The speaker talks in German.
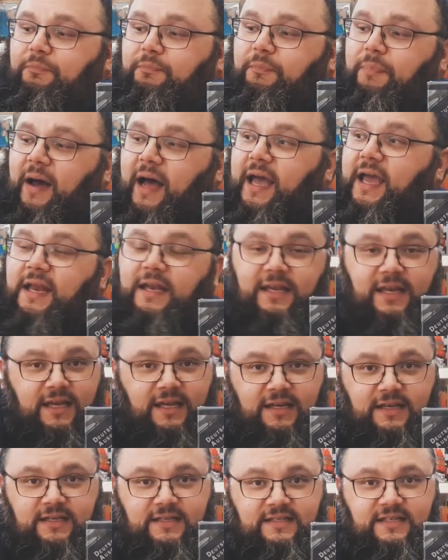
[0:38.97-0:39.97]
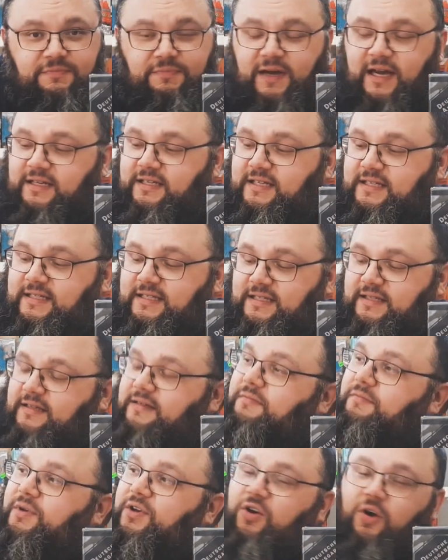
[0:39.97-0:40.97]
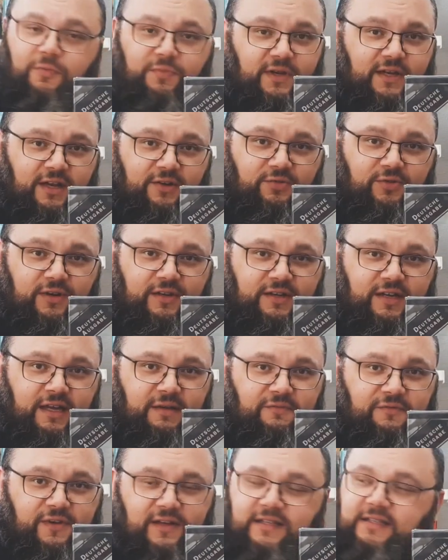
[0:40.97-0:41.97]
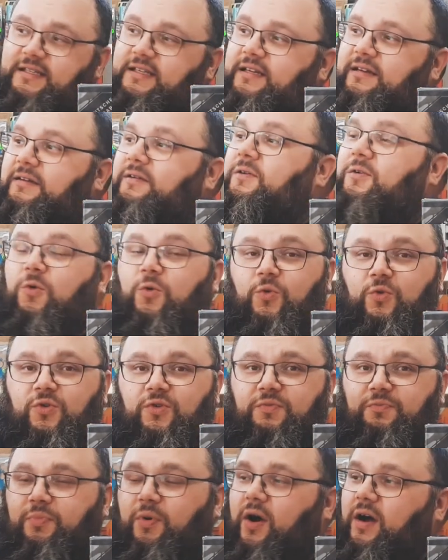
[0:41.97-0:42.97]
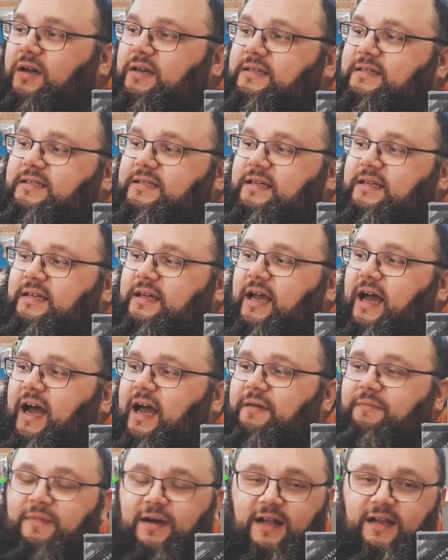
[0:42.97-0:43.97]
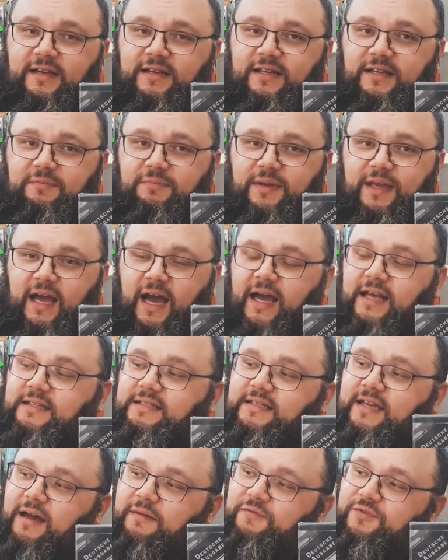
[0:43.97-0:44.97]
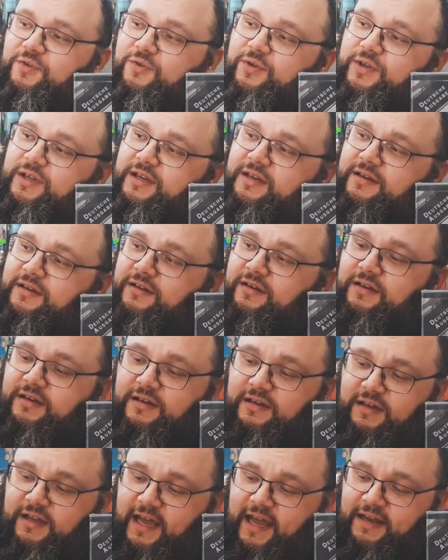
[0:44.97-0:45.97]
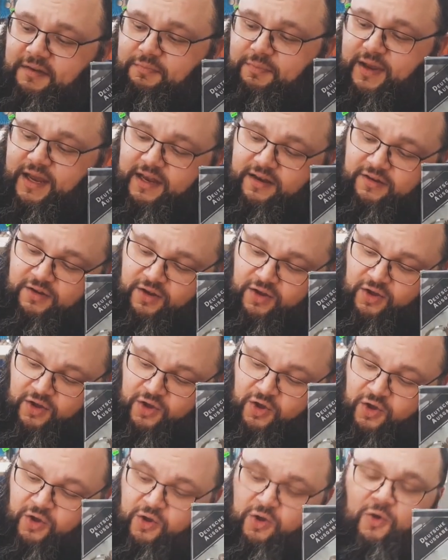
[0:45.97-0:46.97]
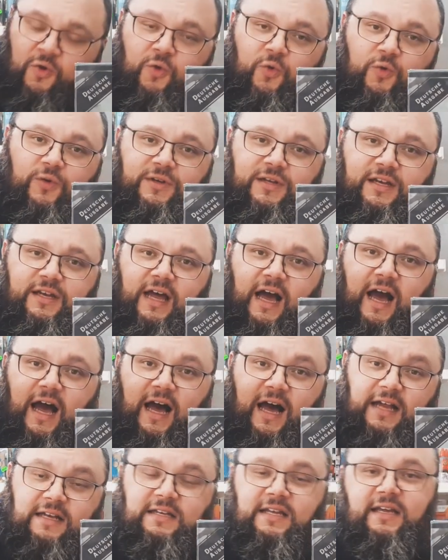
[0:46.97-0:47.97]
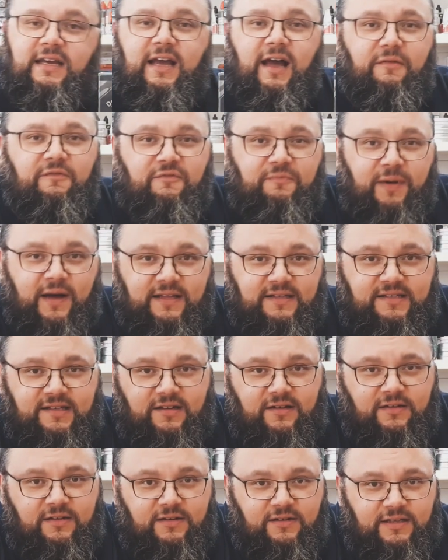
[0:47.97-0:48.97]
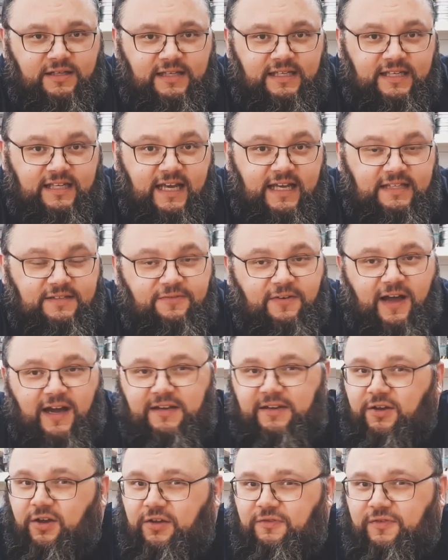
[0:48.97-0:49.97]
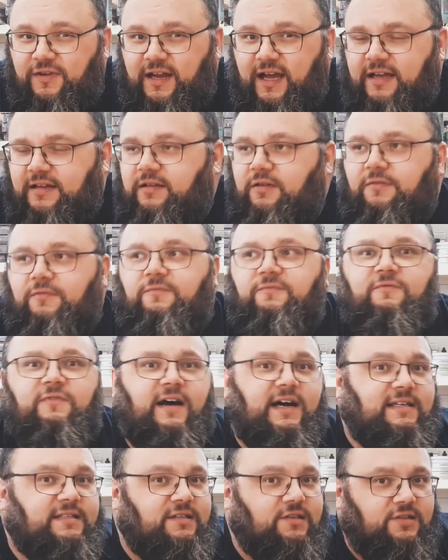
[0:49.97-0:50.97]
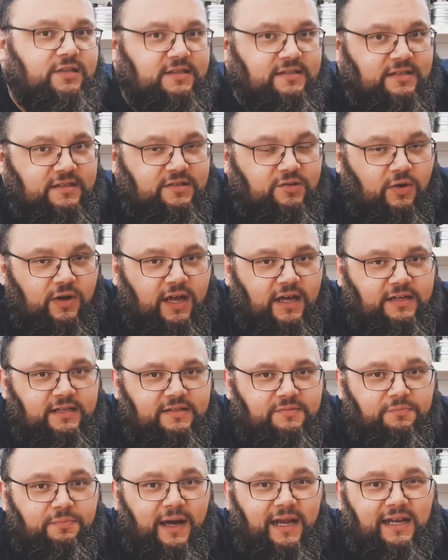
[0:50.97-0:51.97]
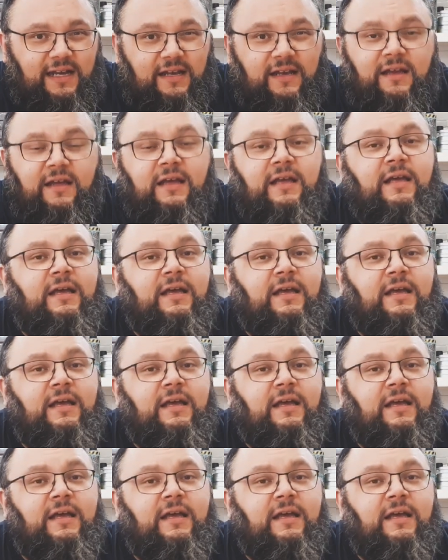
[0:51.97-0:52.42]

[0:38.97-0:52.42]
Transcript: Bei den Separatisten bekommt ihr natürlich ebenfalls die Grundbox, einmal die B1-Kampfdruiden, ein Catbane und den AAT-Kampfpanzer. Jetzt fragt ihr euch vielleicht, was ist das Tolle an diesem Bundle?